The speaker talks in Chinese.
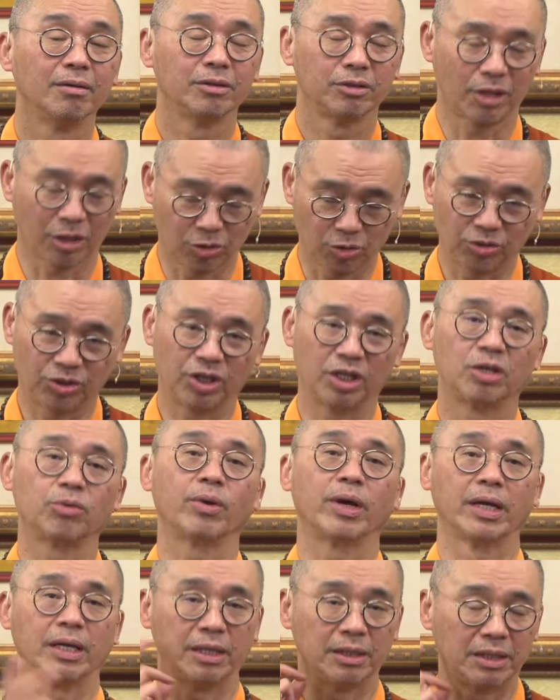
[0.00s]
它就是因
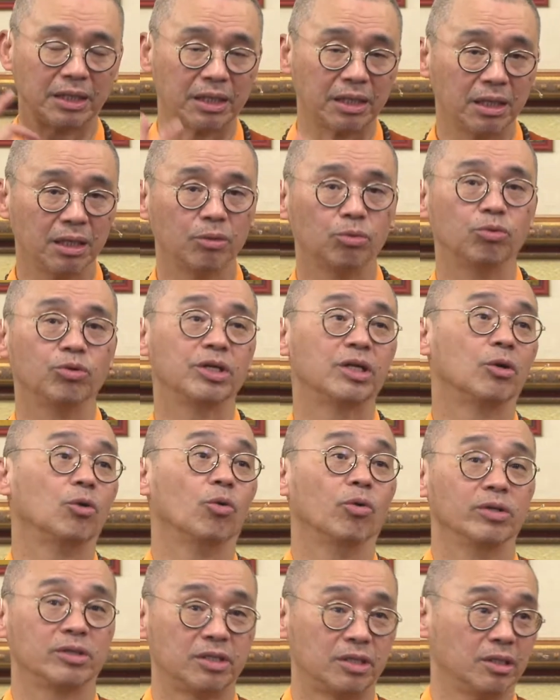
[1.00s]
为一定合乎一个
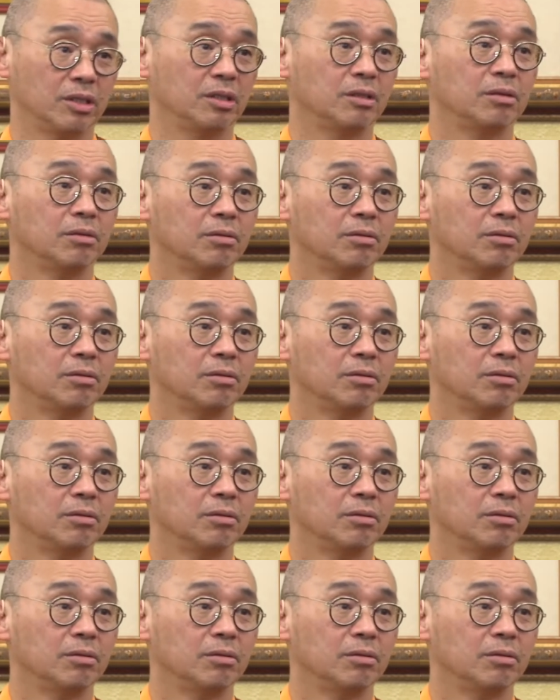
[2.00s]
逻辑。